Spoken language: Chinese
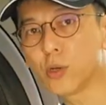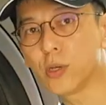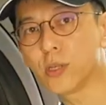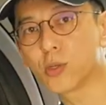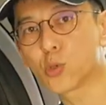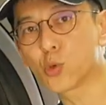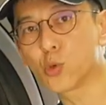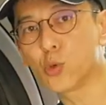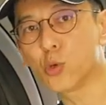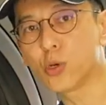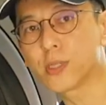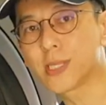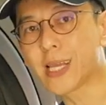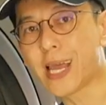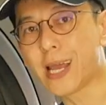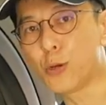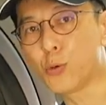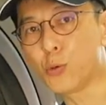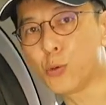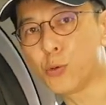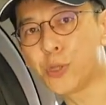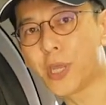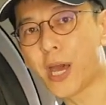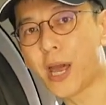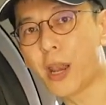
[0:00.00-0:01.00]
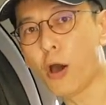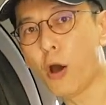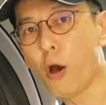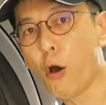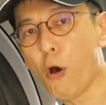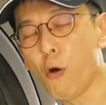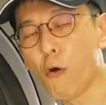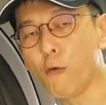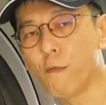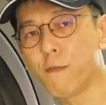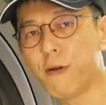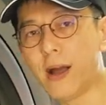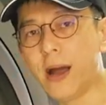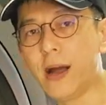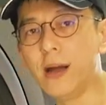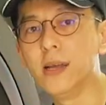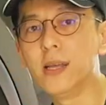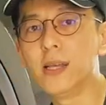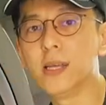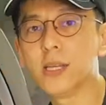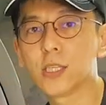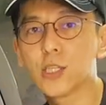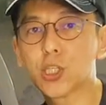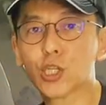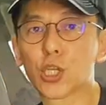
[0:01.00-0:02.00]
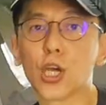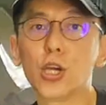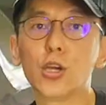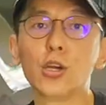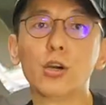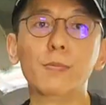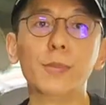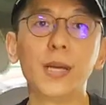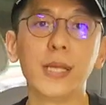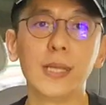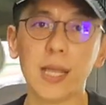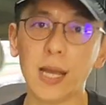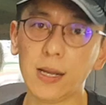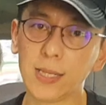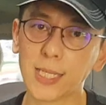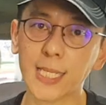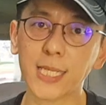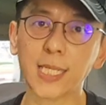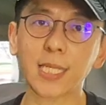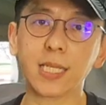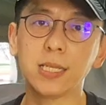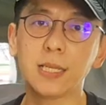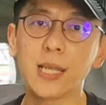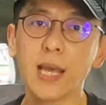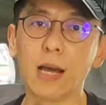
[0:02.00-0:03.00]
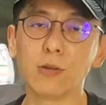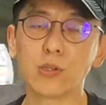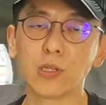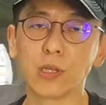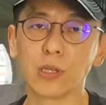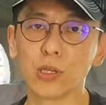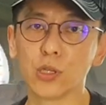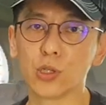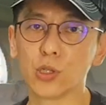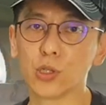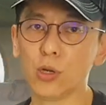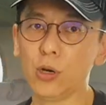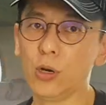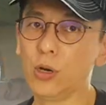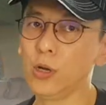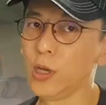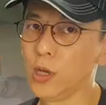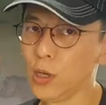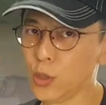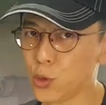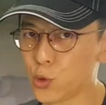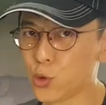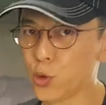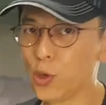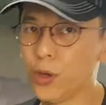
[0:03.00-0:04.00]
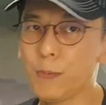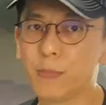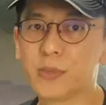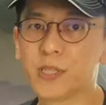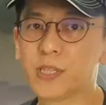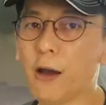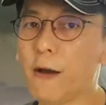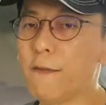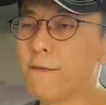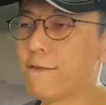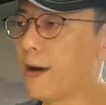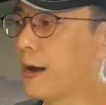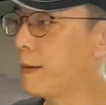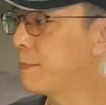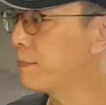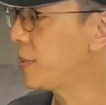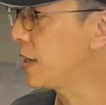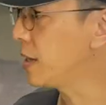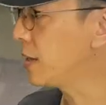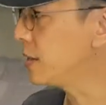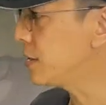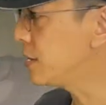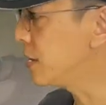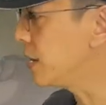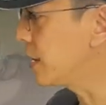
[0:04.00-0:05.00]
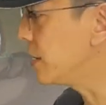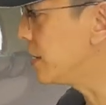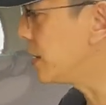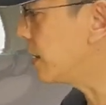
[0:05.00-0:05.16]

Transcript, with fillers: 会坐落在轮胎的后方，车友们要自己调整的时候就会比较方便一点